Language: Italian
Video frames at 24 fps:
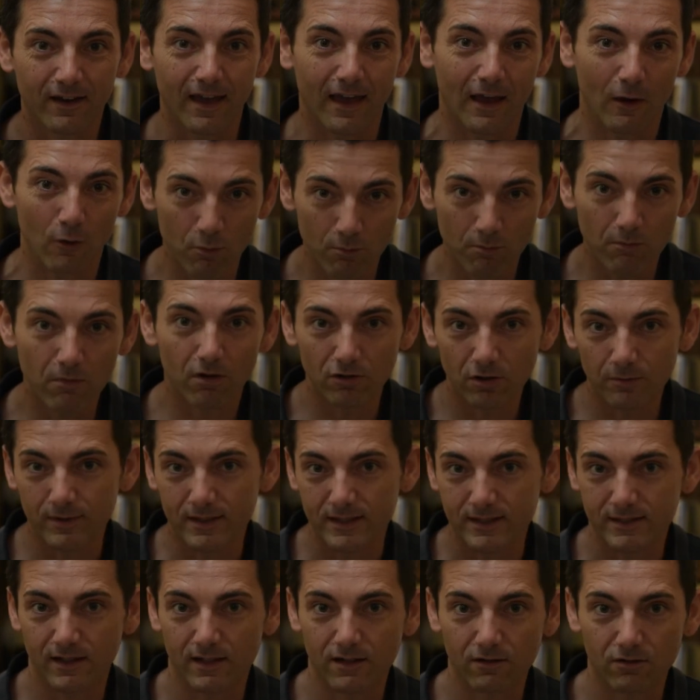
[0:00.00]
È un modo
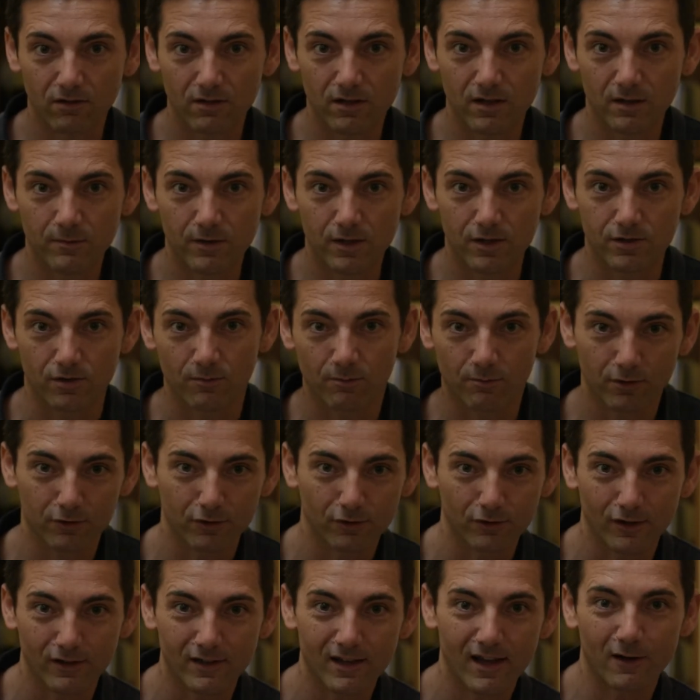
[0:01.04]
per stare con gli amici, è un
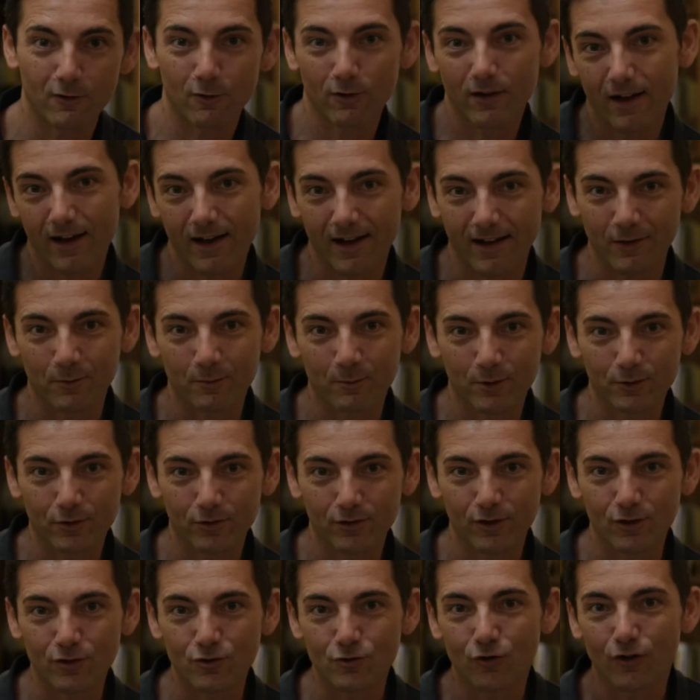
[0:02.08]
modo di dialogare, è un modo
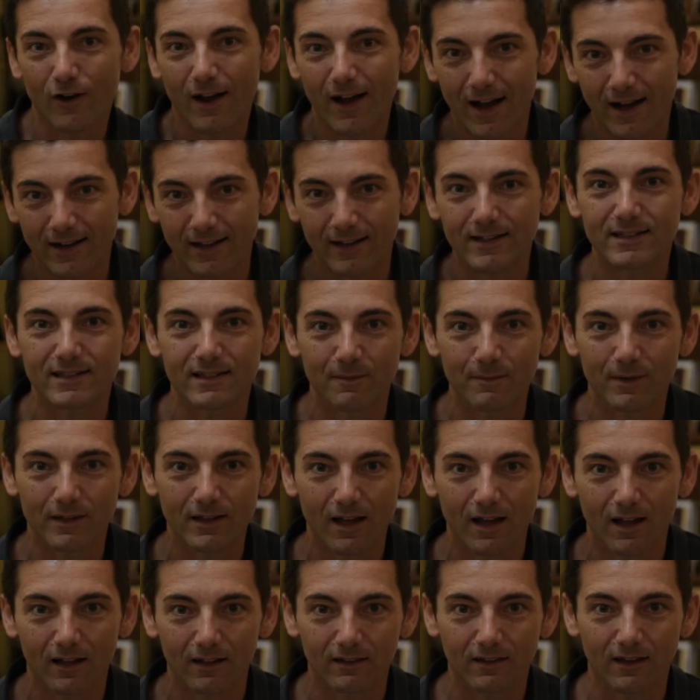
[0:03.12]
di giocare insieme
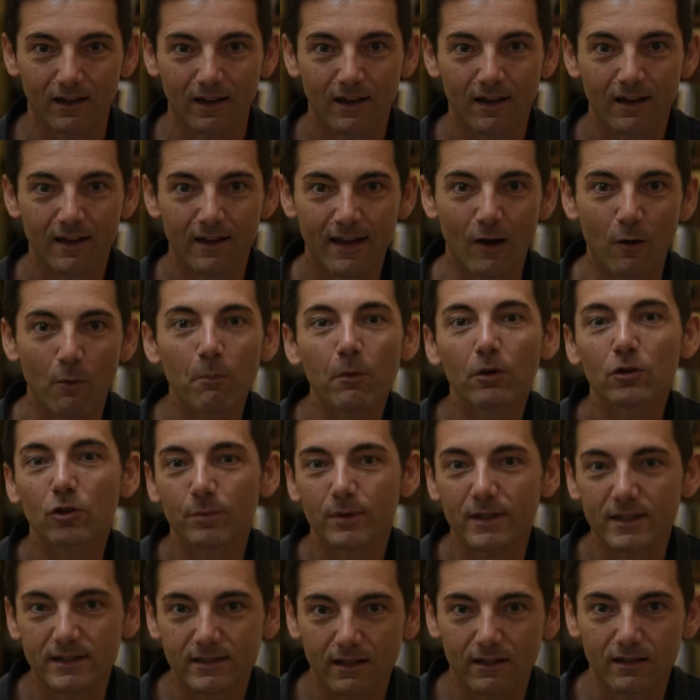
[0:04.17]
ad altri, è un modo
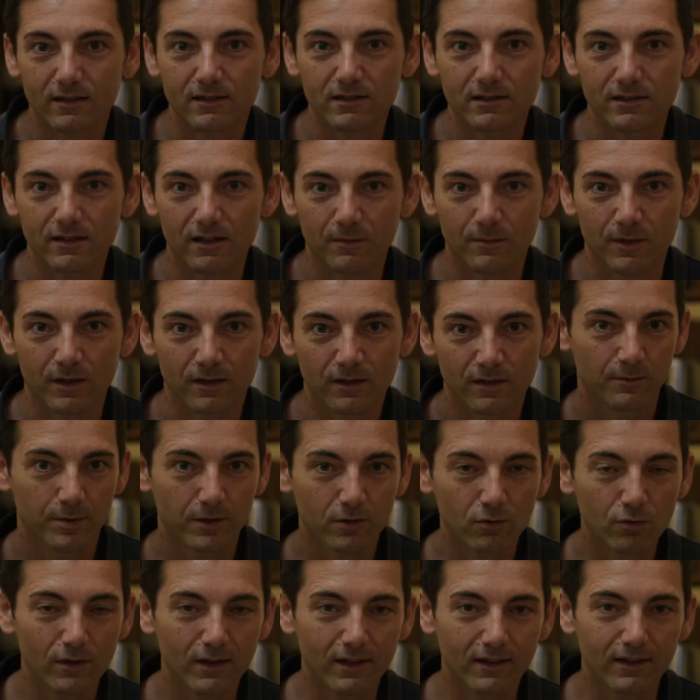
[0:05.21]
per stare insieme.
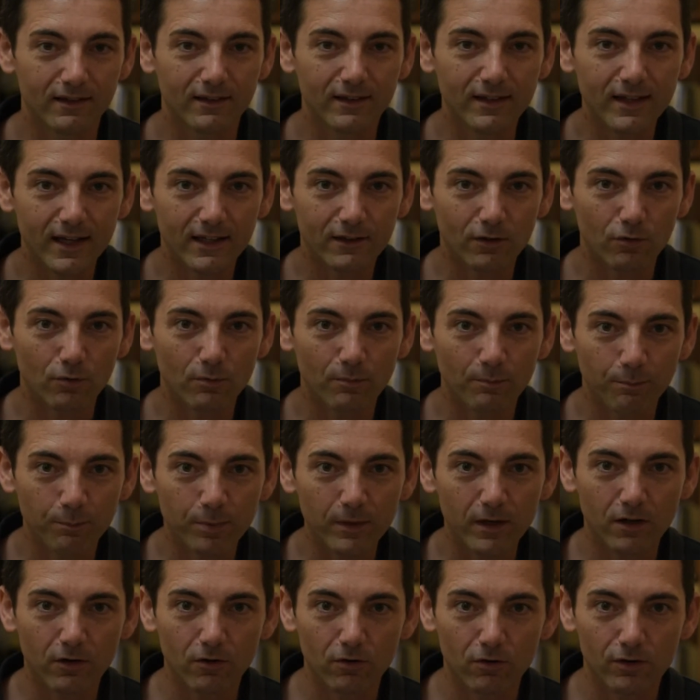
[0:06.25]
Per cui dietro un
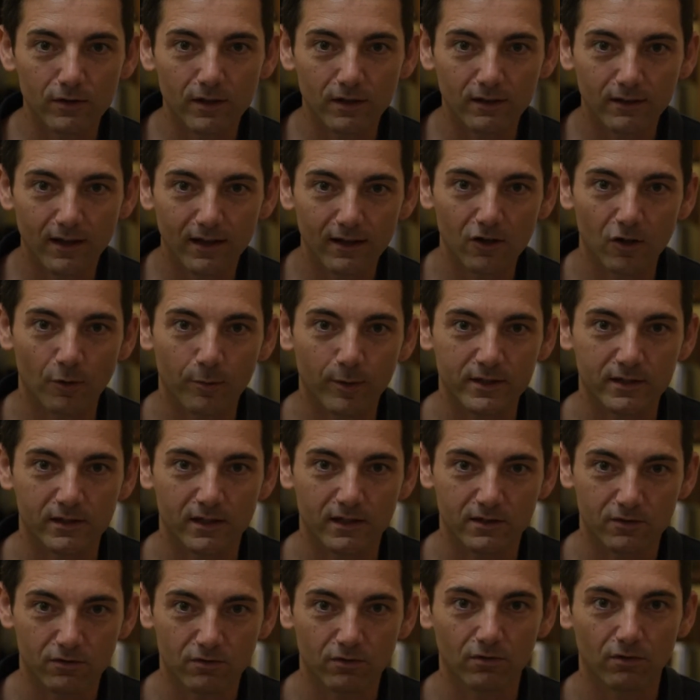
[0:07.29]
piccolo dettaglio poi si
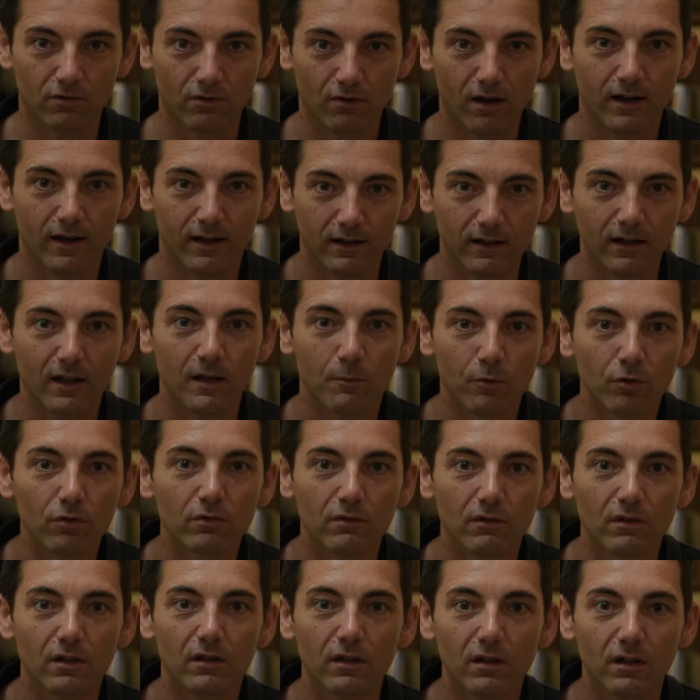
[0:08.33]
nascondono anche dei
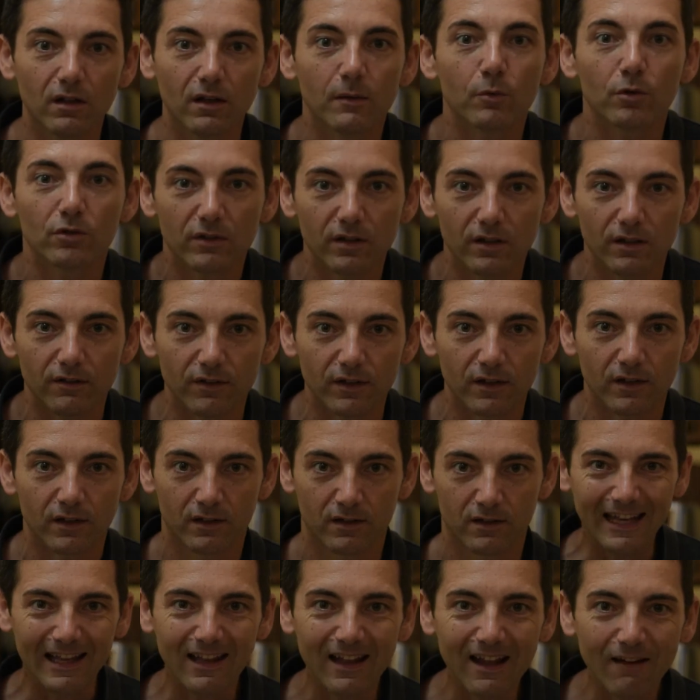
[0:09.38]
mondi
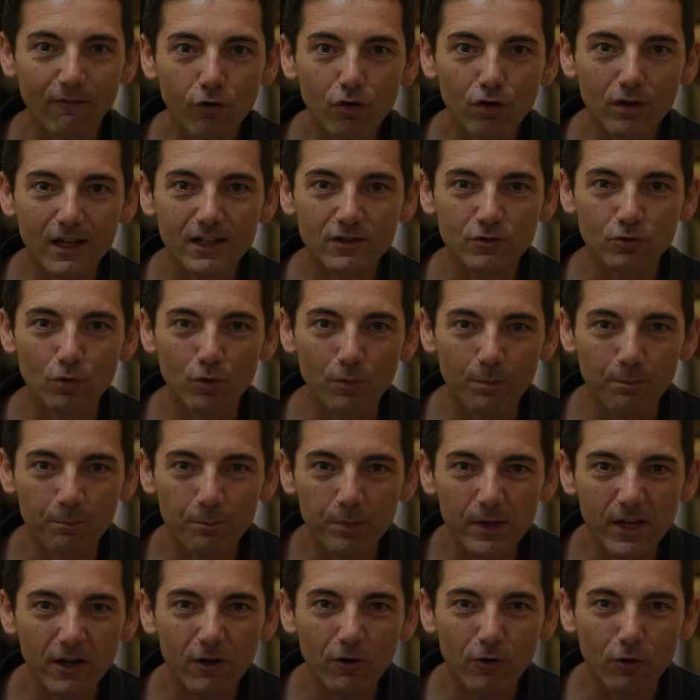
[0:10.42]
emotivi. Lavora sul
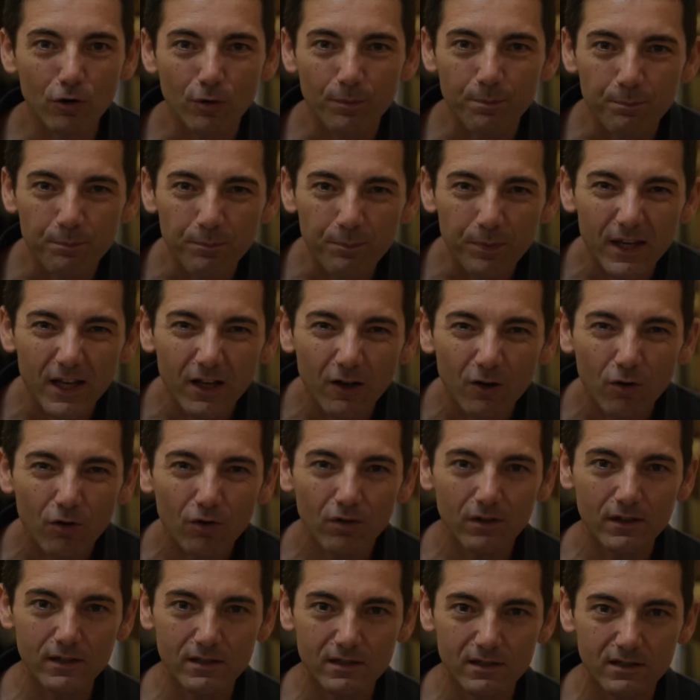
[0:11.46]
piccolo,
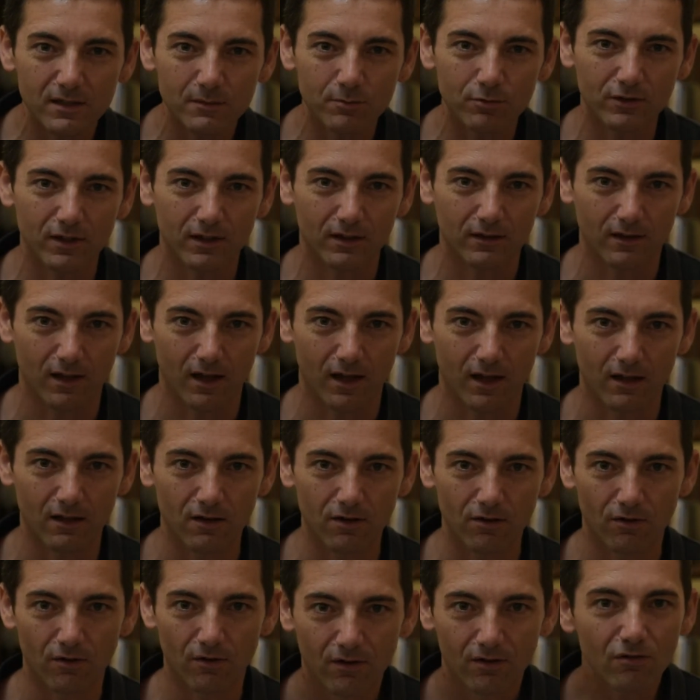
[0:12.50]
piccolissimo
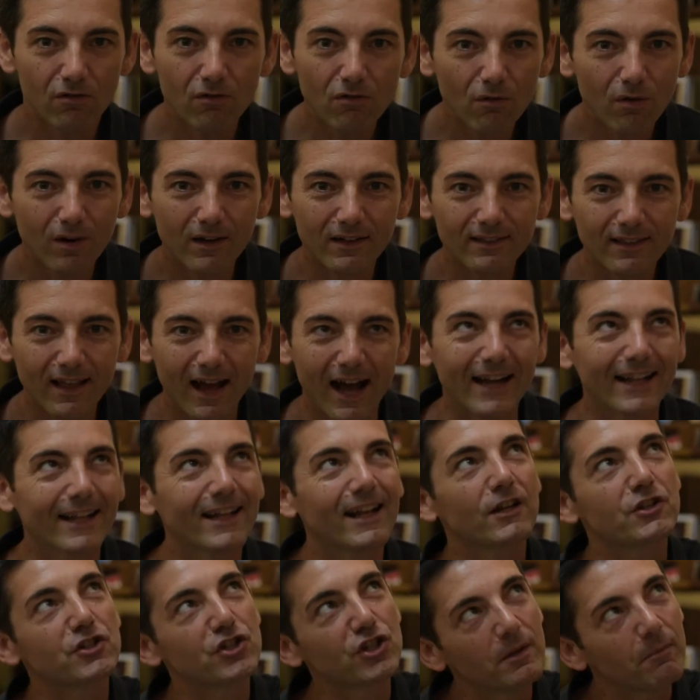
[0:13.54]
dettaglio. Non guardare
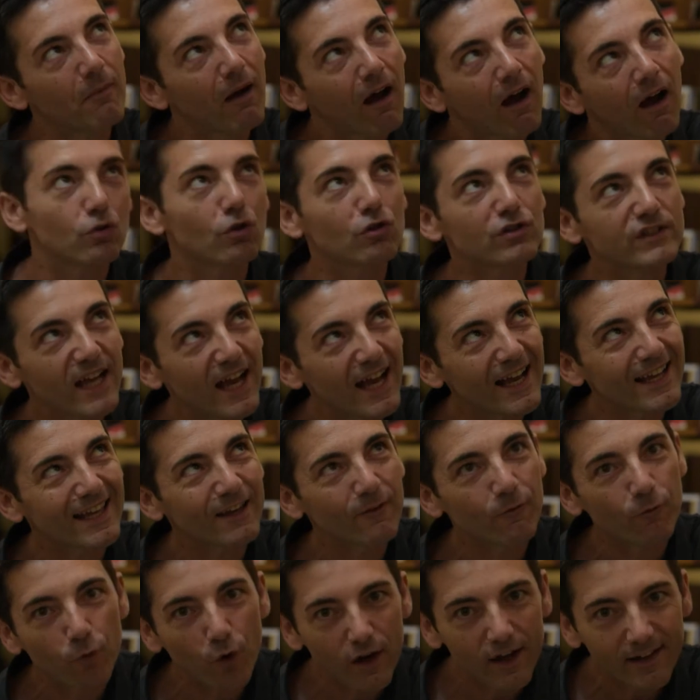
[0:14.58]
la cima, tu lo sai
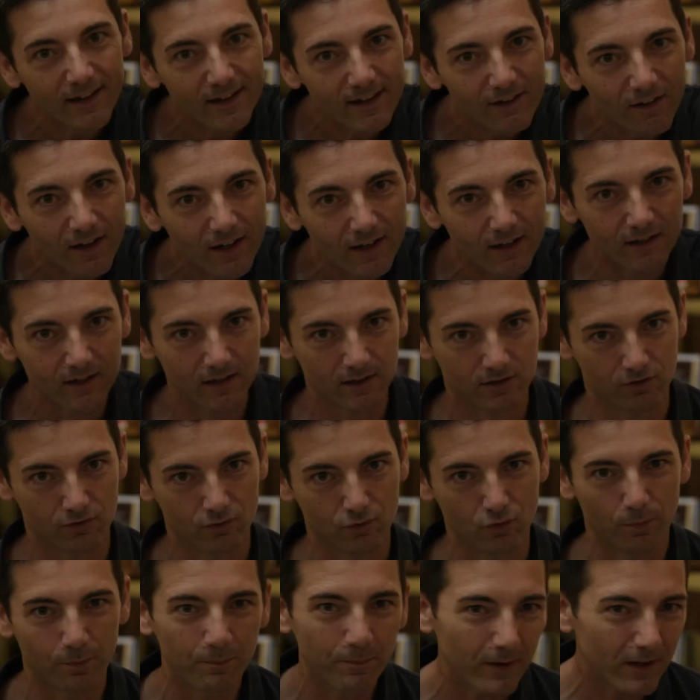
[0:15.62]
che vuoi arrivare
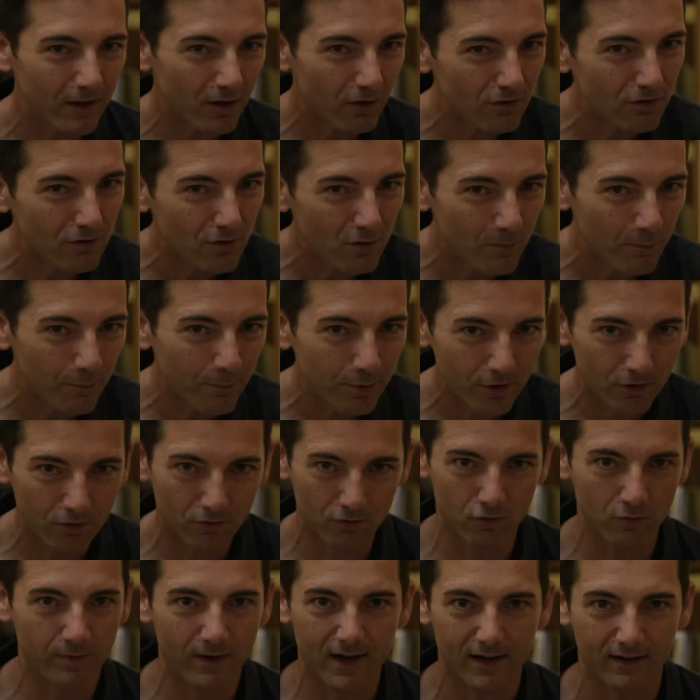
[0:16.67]
lassù, però non
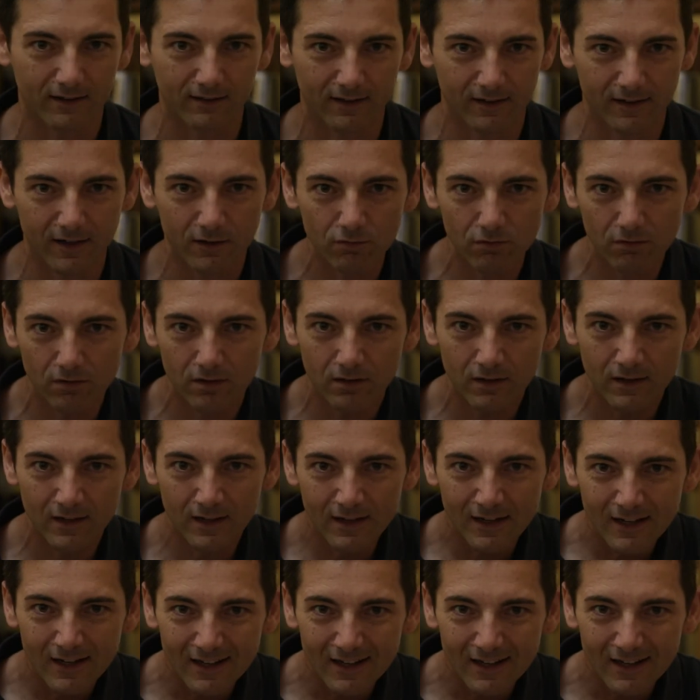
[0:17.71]
preoccupartene, tu